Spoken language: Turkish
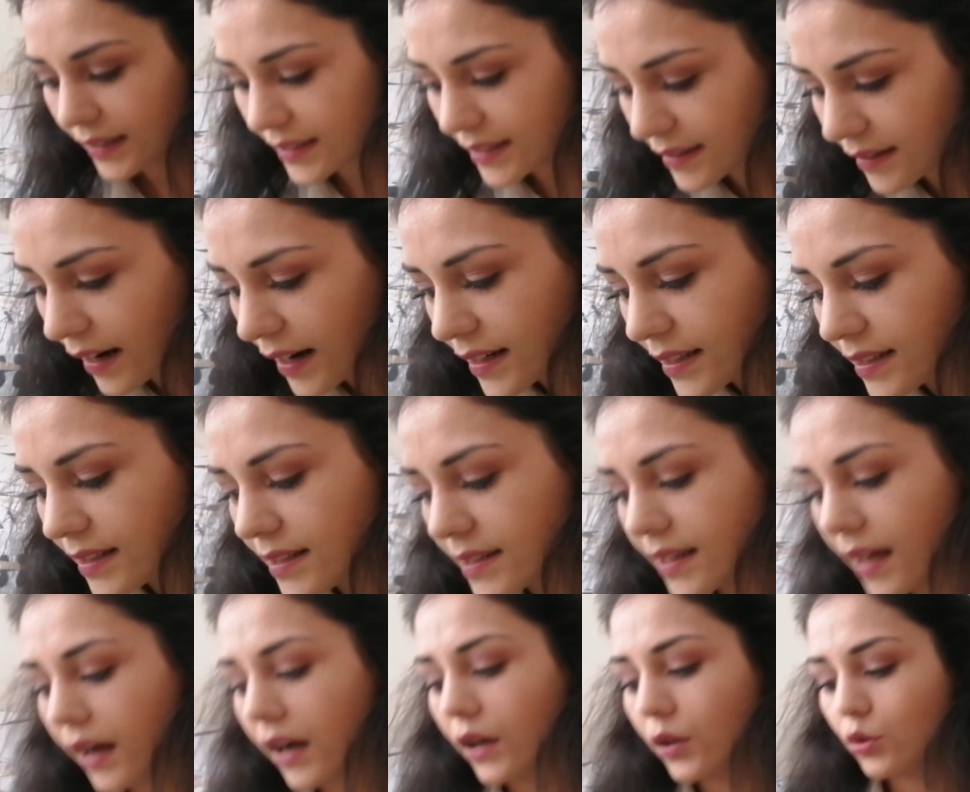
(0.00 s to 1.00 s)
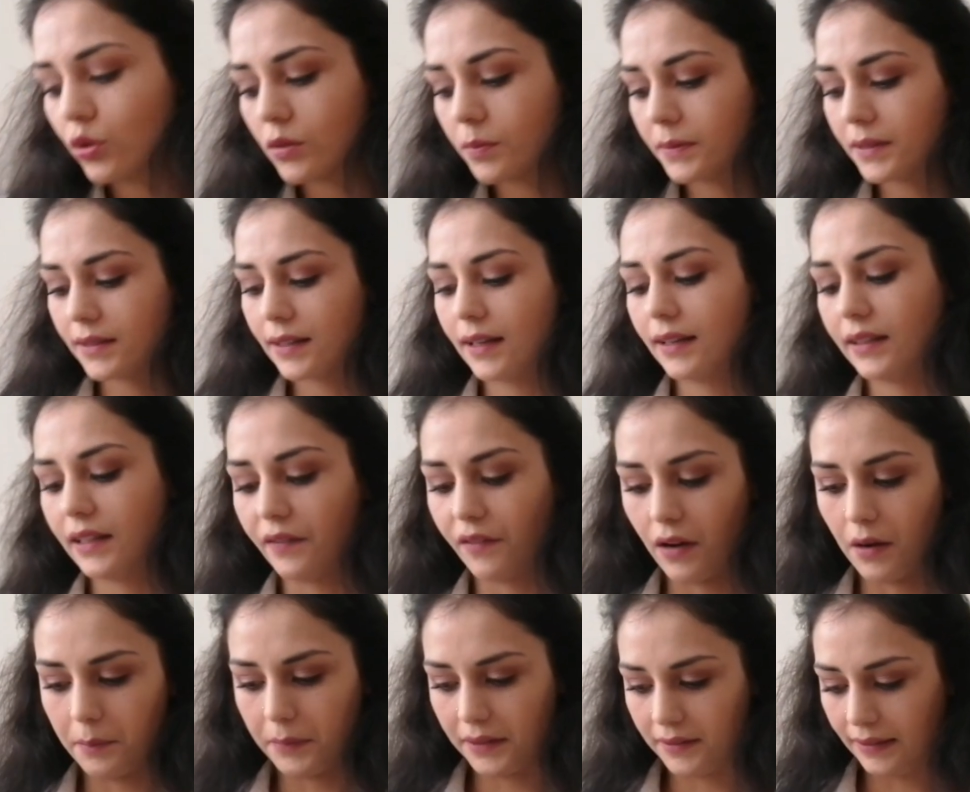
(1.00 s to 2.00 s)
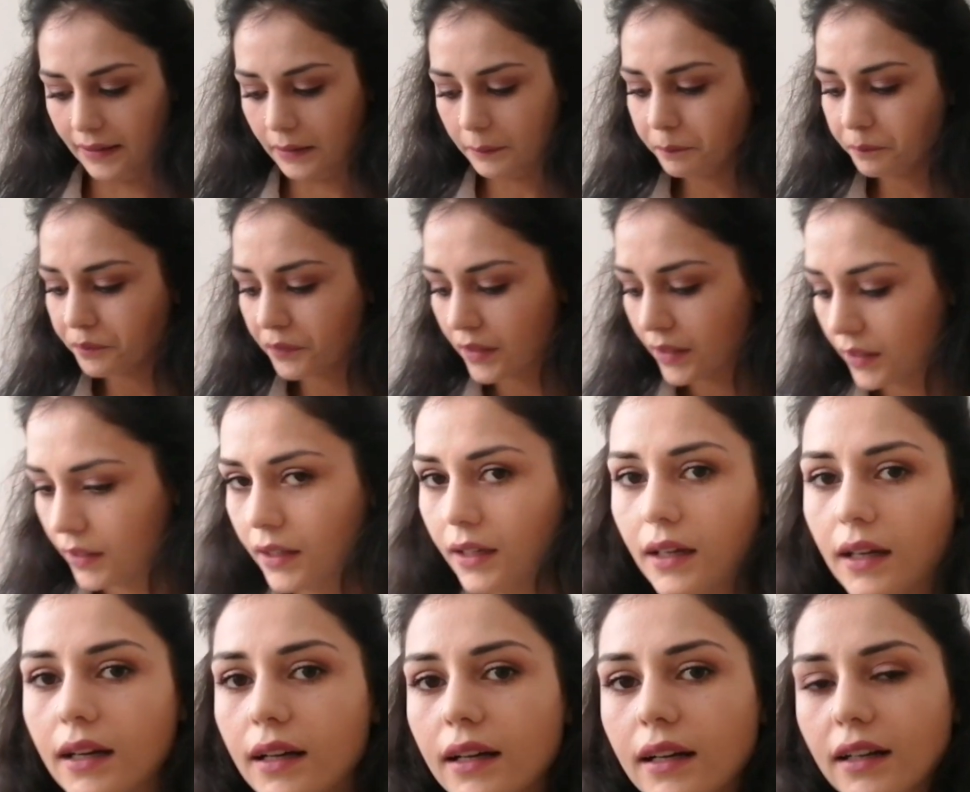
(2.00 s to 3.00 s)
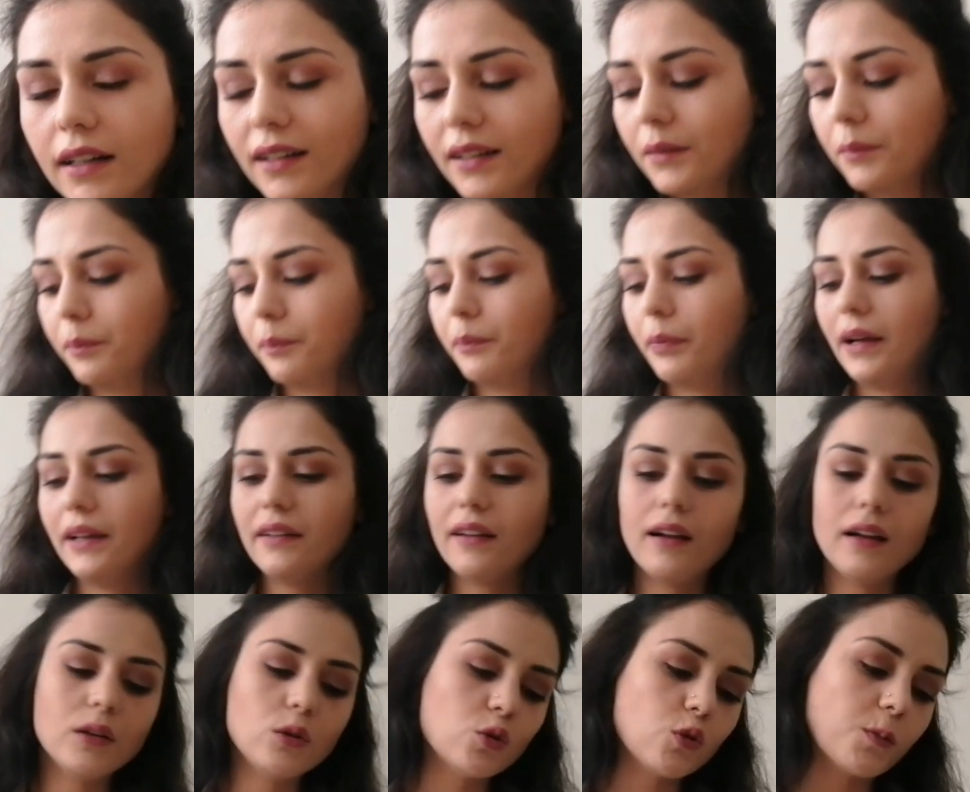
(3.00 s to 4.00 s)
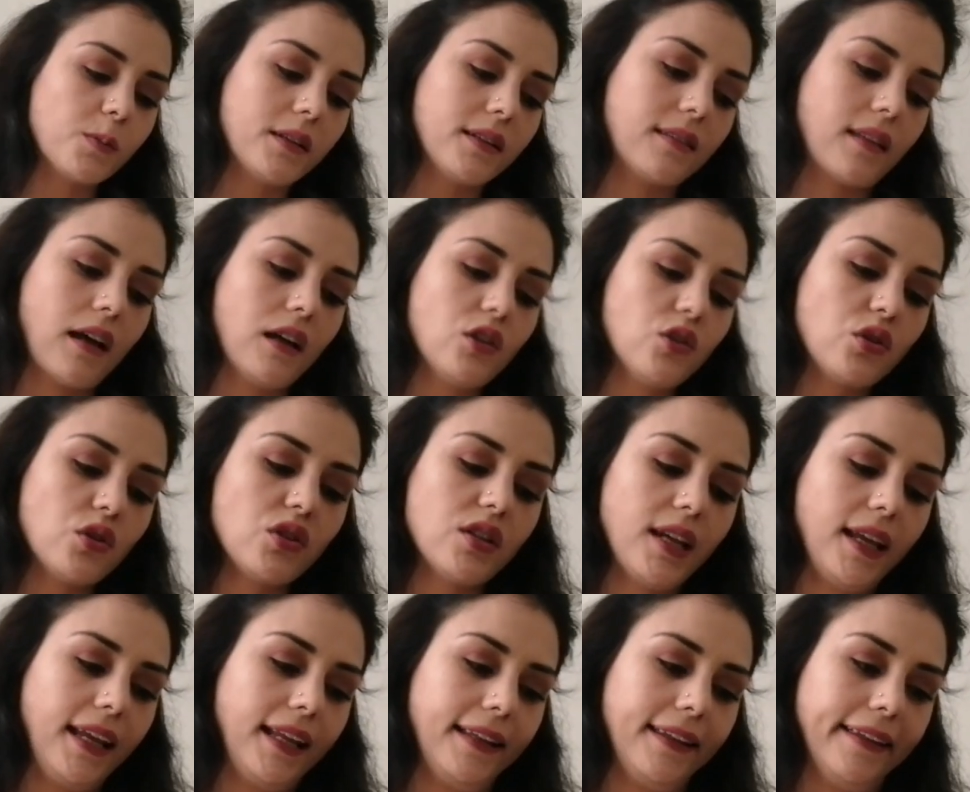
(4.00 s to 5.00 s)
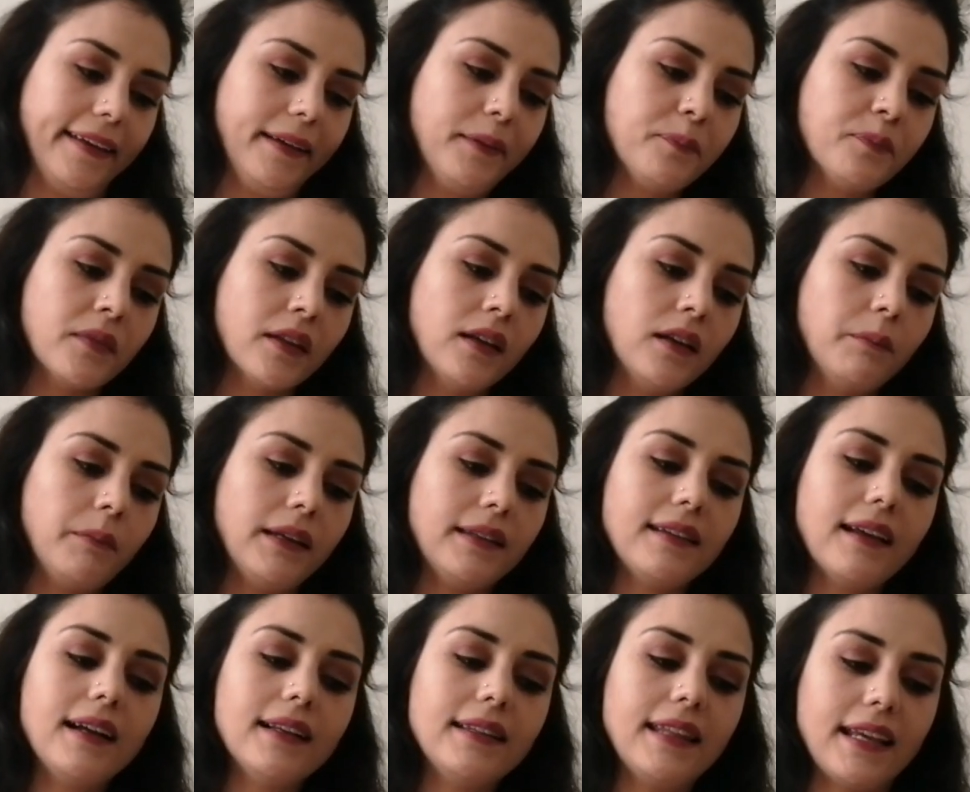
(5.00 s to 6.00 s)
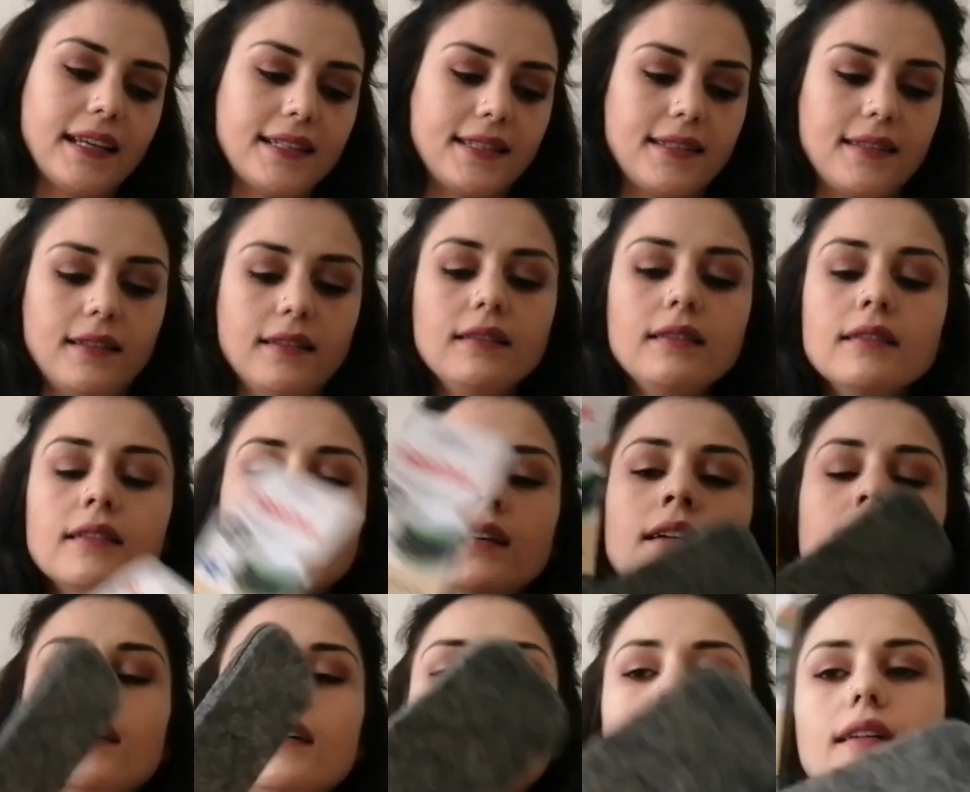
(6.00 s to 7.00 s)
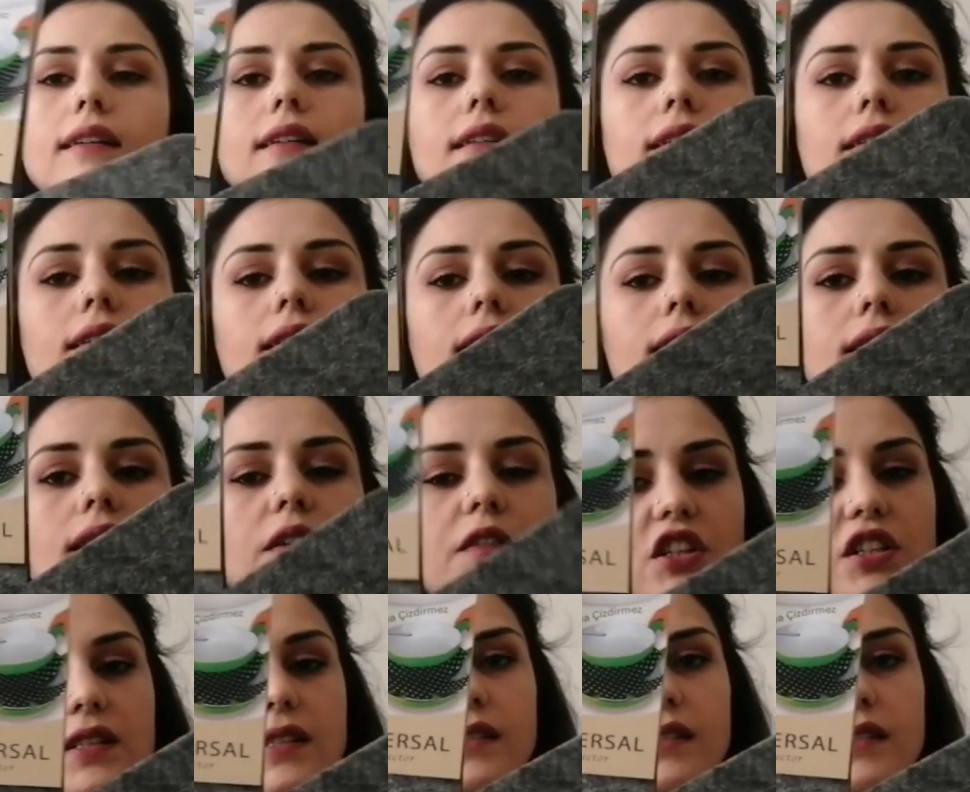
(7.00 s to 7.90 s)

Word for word: İsterseniz A101'den devam edelim. Ee, ben A101'den şu şekilde metal tekstin e, tava